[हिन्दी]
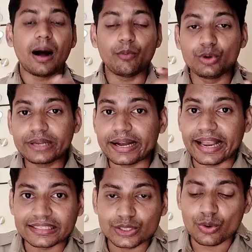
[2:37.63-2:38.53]
अब उनका
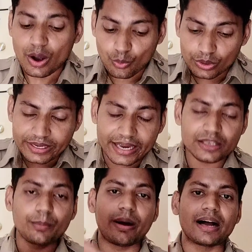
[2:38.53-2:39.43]
कैसे हुआ उनके
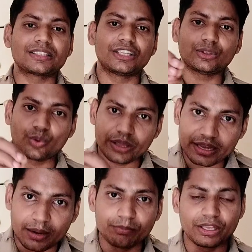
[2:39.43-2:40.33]
जो मार्क्स थे थोड़े
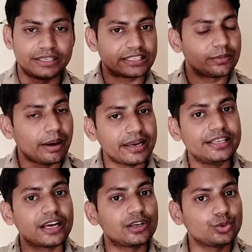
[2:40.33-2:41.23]
कम थे जैसे मान
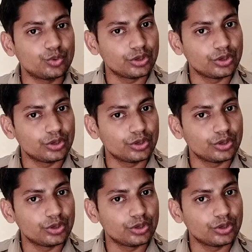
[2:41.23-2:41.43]
लीजिएगा